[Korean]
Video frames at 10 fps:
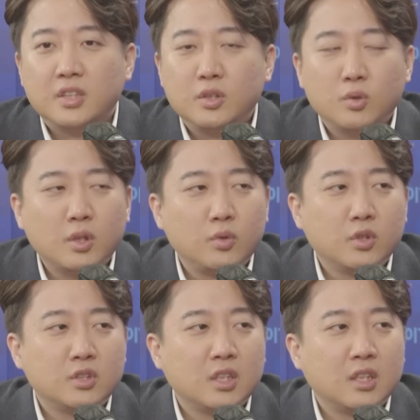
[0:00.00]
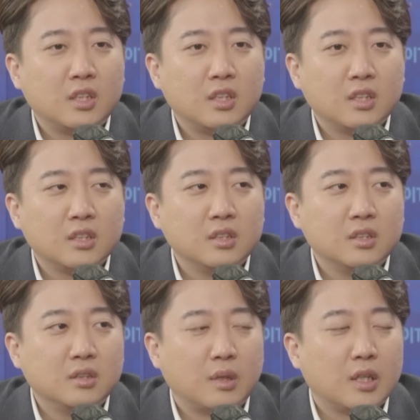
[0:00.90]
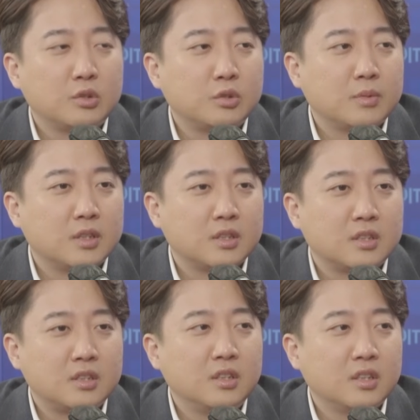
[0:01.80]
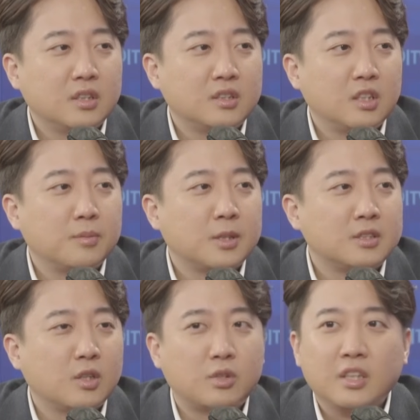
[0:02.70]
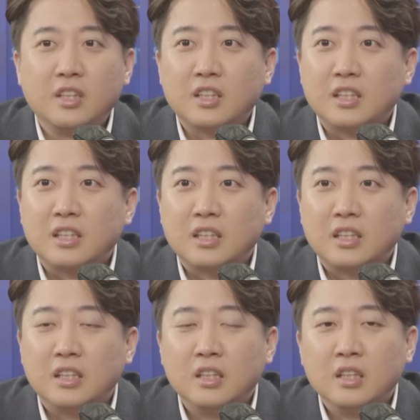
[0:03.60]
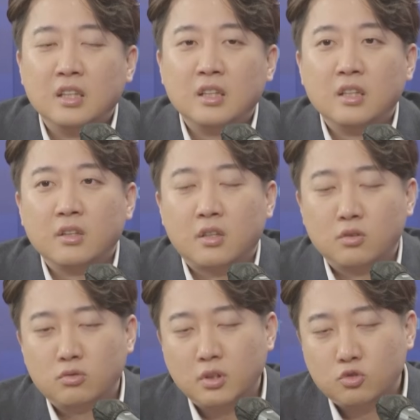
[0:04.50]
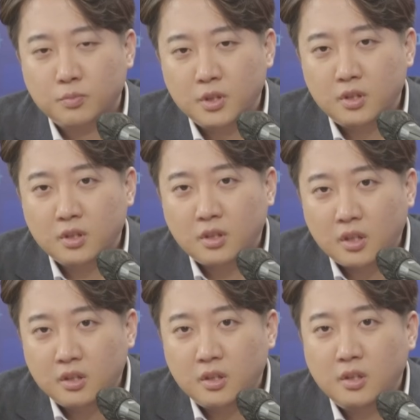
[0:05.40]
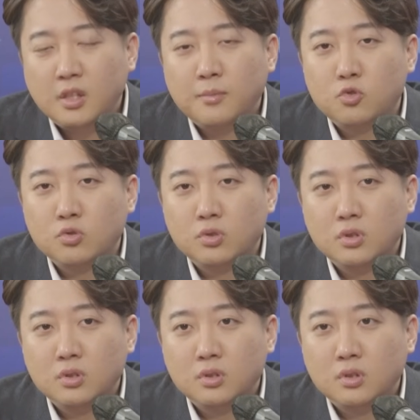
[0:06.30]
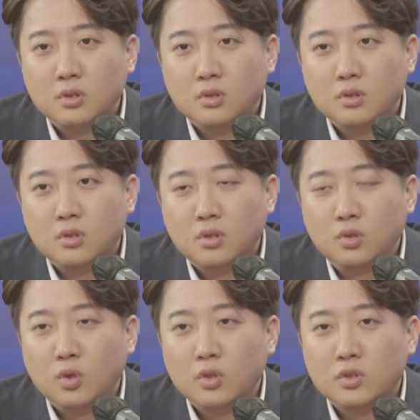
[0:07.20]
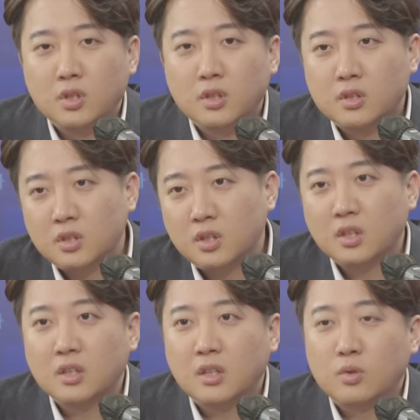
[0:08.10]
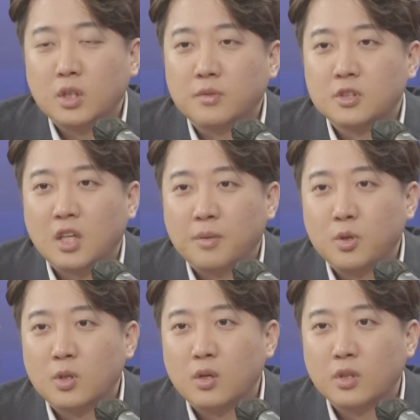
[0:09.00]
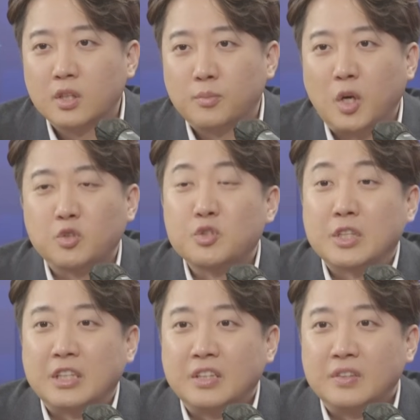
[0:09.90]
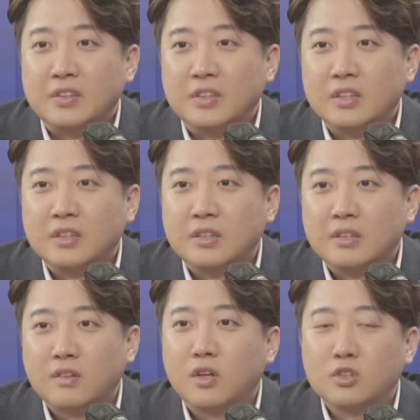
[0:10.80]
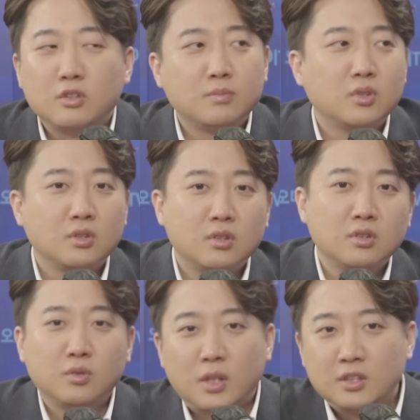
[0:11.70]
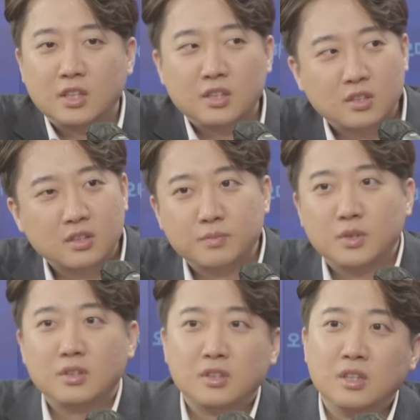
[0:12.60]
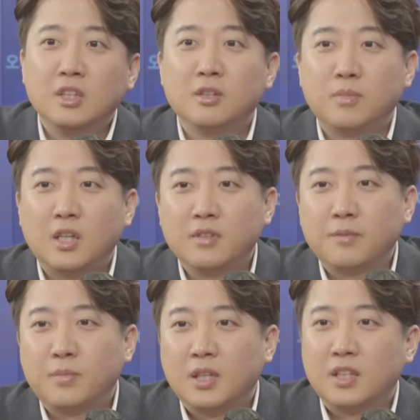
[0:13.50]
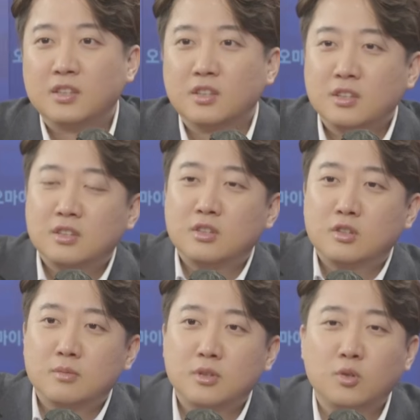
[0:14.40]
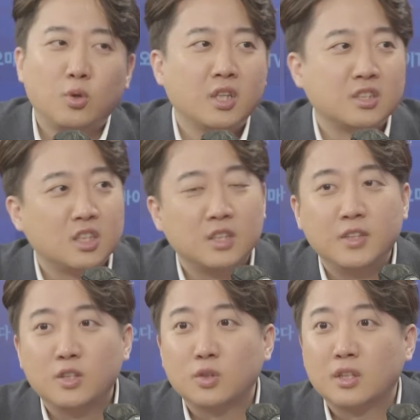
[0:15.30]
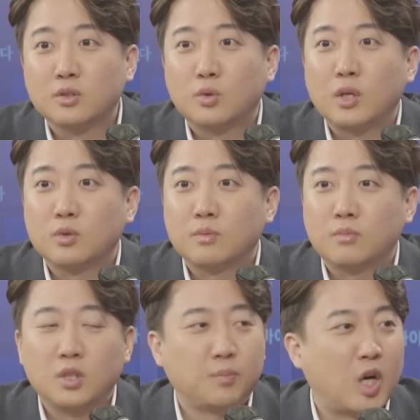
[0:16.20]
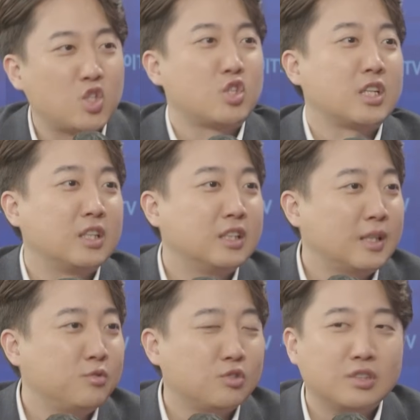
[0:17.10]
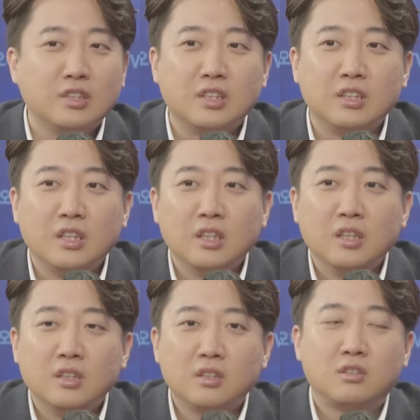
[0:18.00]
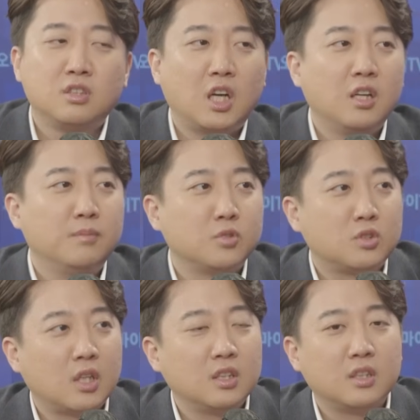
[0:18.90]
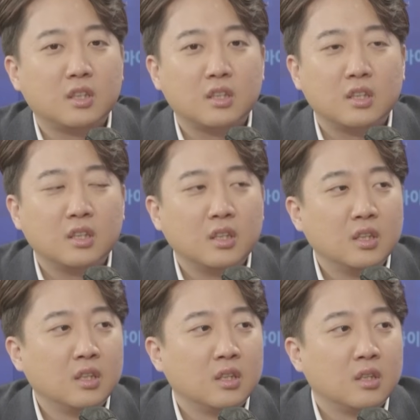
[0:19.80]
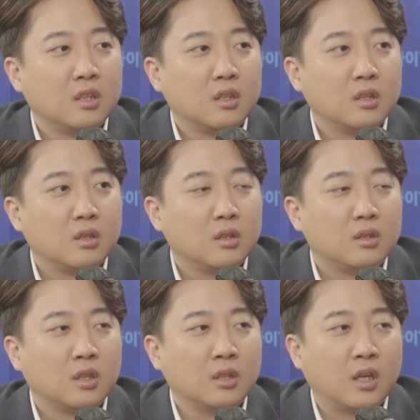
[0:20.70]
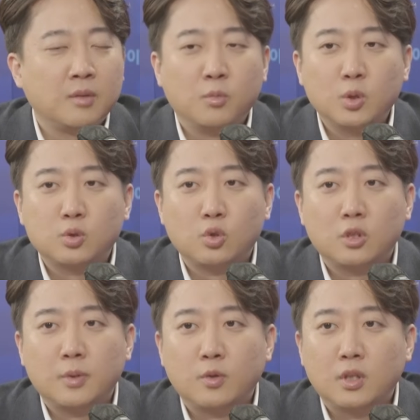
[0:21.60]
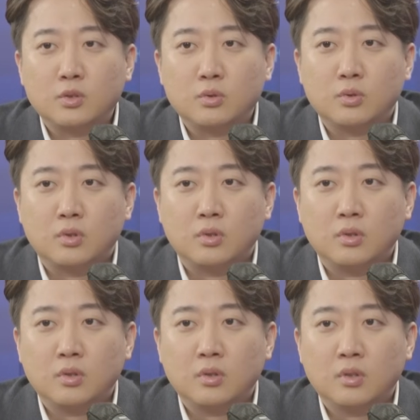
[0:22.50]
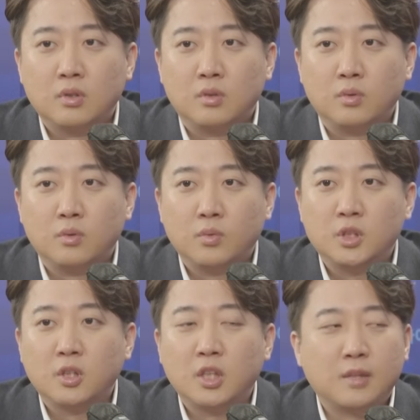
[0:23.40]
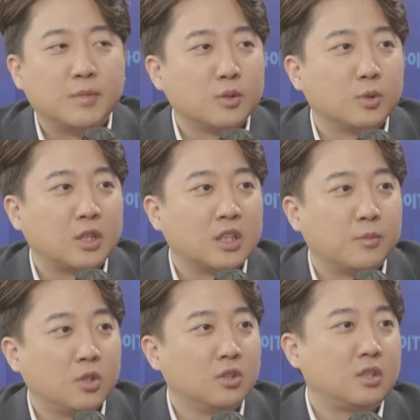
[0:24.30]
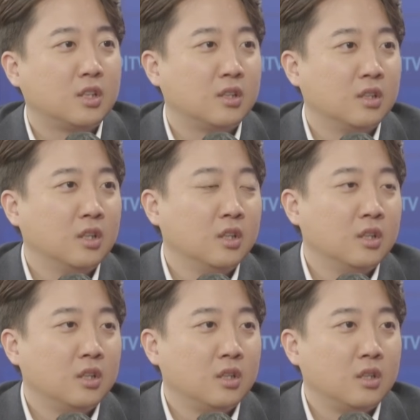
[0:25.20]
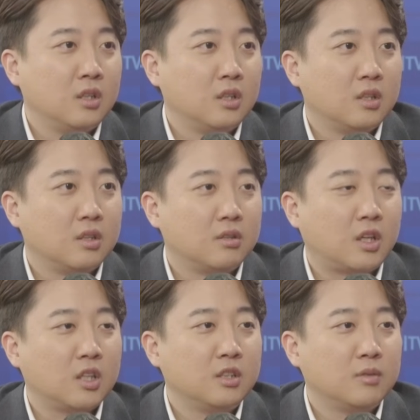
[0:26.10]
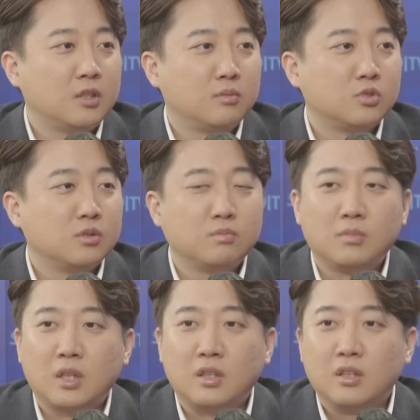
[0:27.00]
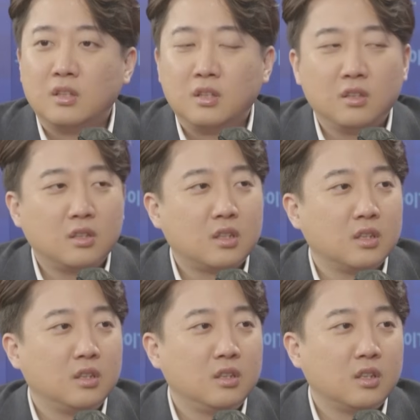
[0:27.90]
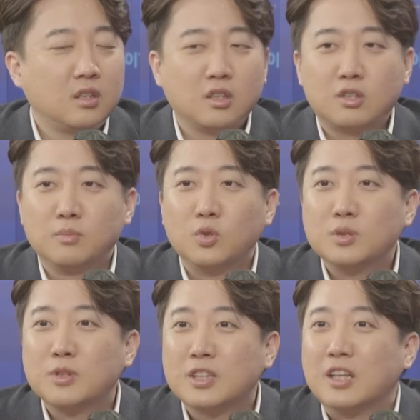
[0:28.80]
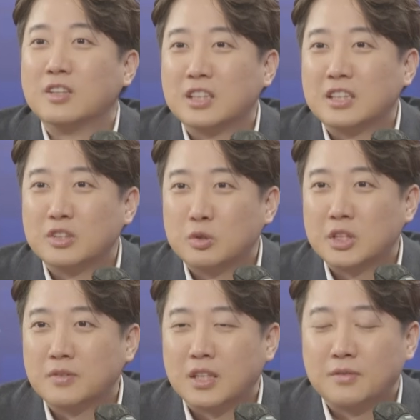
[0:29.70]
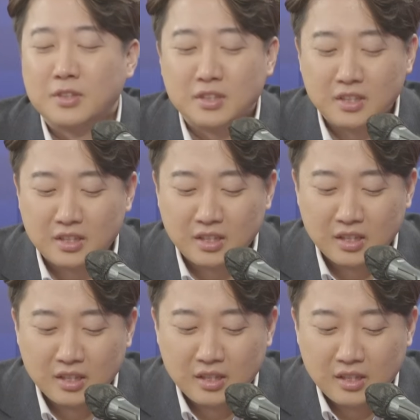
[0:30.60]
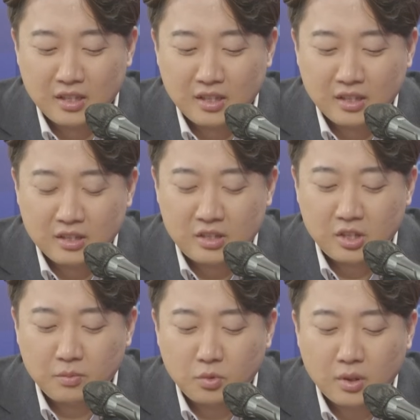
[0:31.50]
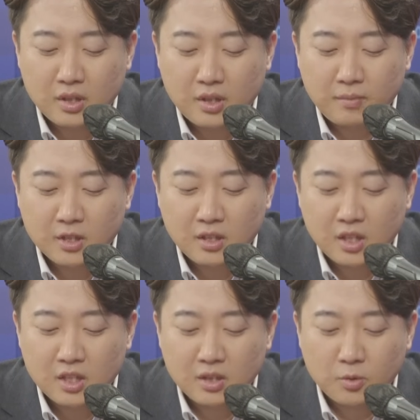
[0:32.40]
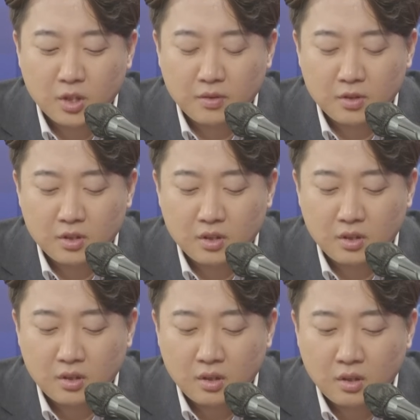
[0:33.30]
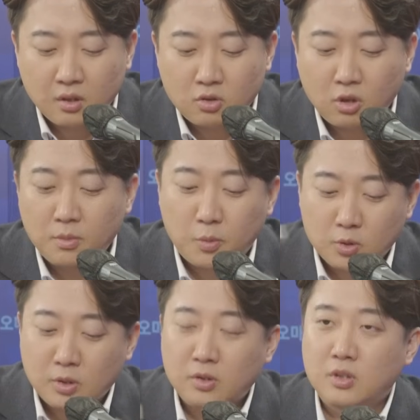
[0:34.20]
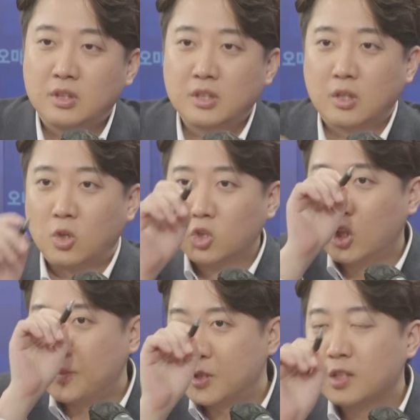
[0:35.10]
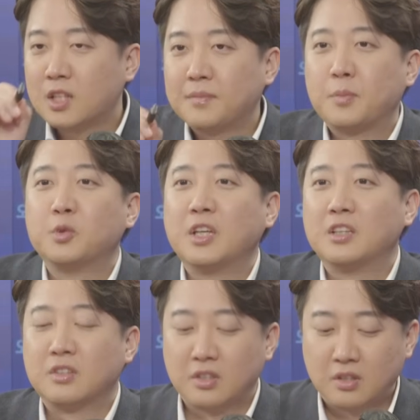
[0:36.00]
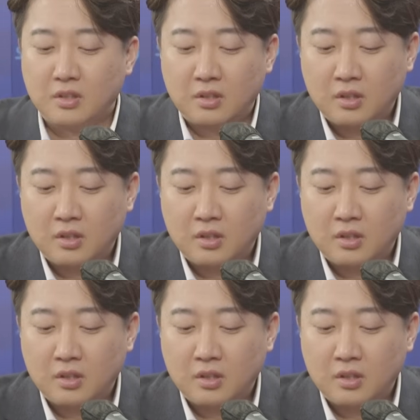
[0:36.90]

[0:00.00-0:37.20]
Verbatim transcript: 인요한 위원장은 와가지고 막 신나게 셀럽 같이 하고 다니다가 결국엔 국민들이 한 2, 3주는 음. 인류한 현장에 신나게 하고 다니면 사람 평가하고 다니는 거 봐줬잖아요. 네. 네. 어가지고뭐 너는 환자, 너는 뭐 마음이 아파, 너는 그리고 뭐 코리안 젠틀맨 이러고 다니는 거 도와, 그냥 봐줬잖아요. 2, 3주는. 네. 근데 그 다음부터 하는 얘기가 나는 아랫목에서 도덕을 배워가지고 어, 윗선에는 아무 말도 못한다. 뭐 이러니까 나라님 얘기 나오고 어, 나라님한테 무슨 말을 하냐. 이, 러니까 이, 이 아저씨 뭐지 뭐 이렇게 된 아. 거잖아요. 솔직히 말하면 네. 지금도 약간 마찬가지인 게 뭐냐면은 처음에 보세요. 이제 언어 합치를 사람들이 본다는 거예요.